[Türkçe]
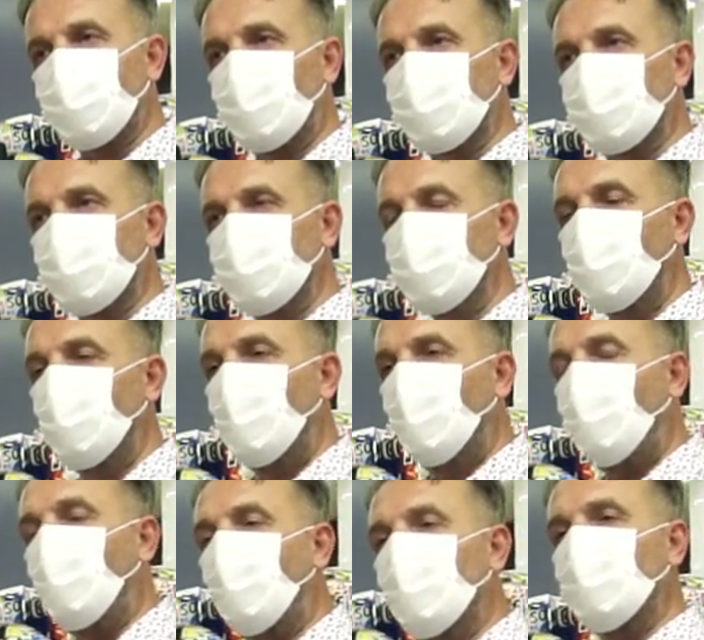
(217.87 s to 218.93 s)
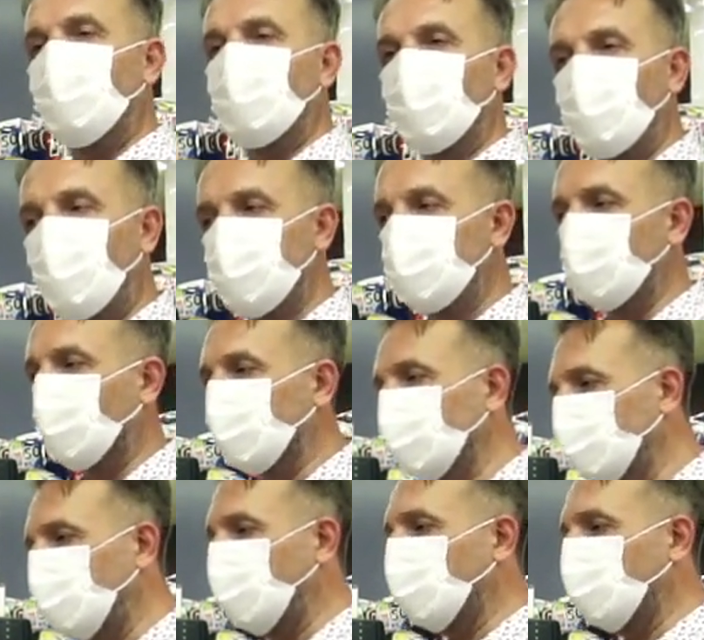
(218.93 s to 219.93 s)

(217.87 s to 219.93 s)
ne kolay sordun. olsun, evet. He, ona kolay sordun.